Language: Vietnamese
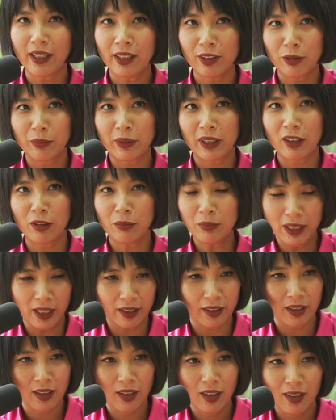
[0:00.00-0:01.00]
này thì mình công
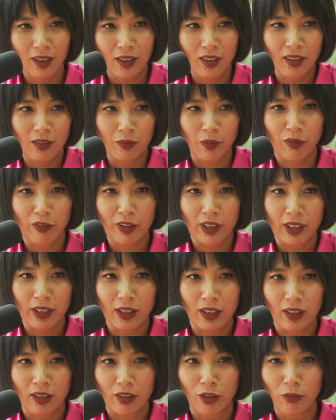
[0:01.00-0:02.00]
nhận bởi
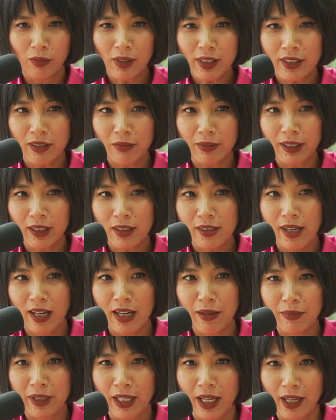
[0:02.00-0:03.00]
vì à, đúng là trong cái thời
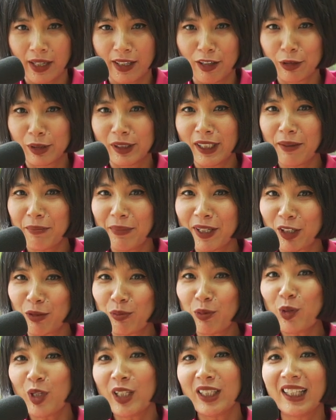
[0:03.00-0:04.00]
gian làm nghề đầu tiên mình
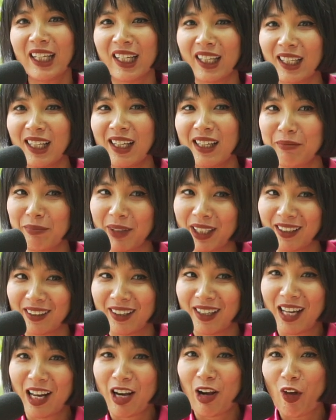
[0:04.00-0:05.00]
cũng luôn nghĩ là
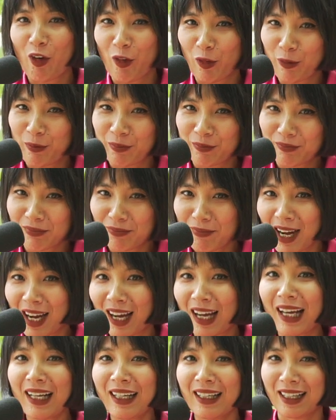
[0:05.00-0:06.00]
mình lột
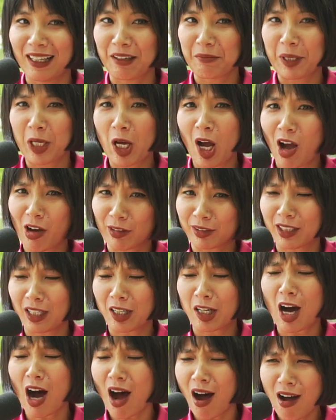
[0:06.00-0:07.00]
bằng cách là mình hỏi thật
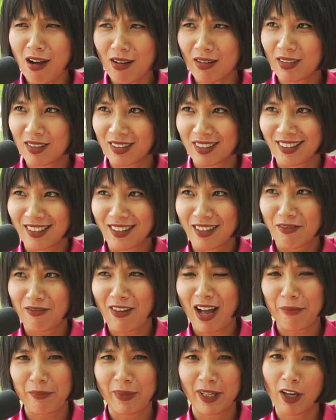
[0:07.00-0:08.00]
là khó yeah. Dạ.
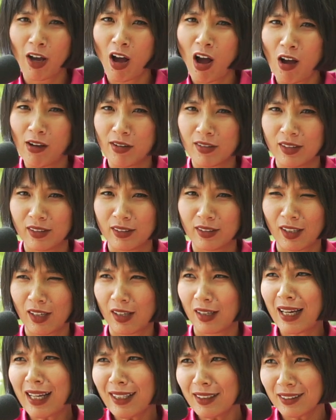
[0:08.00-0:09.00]
và mình hỏi thật
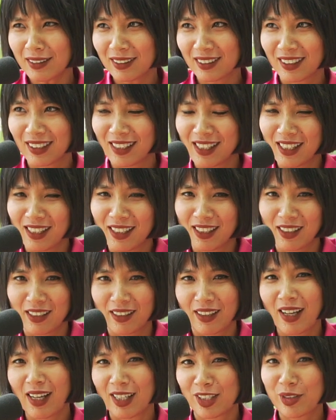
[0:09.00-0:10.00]
là gắt yeah. Dạ.
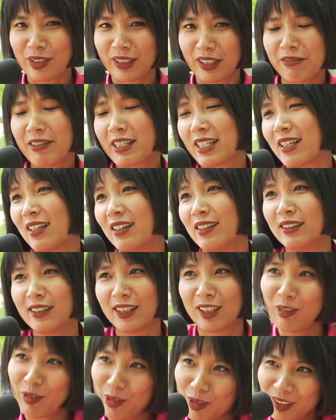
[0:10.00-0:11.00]
để cho người ta phải trả lời
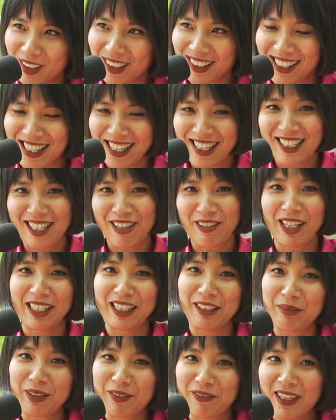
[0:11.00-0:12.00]
thì thôi sau
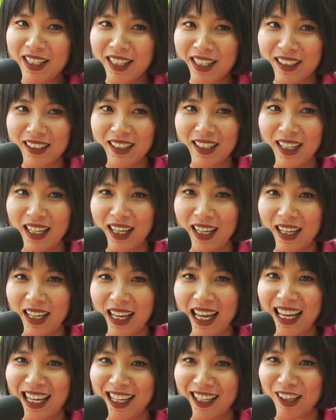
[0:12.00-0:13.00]
này thì mình phát hiện ra là
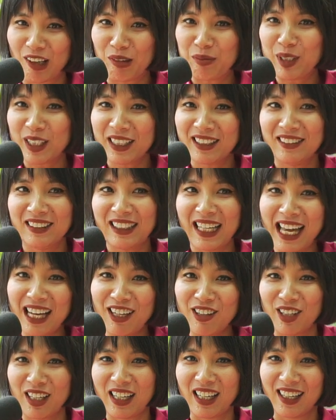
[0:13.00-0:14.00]
à có một cái thứ
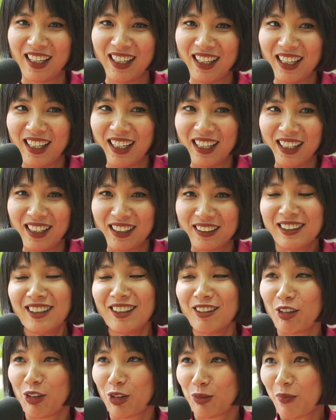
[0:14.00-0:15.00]
khác gọi là
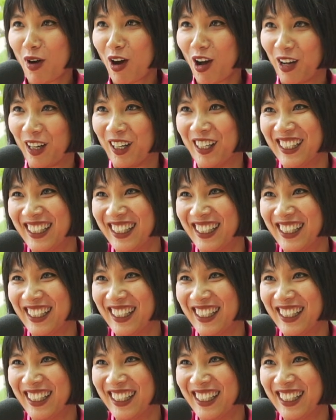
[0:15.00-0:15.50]
tự lột bỏ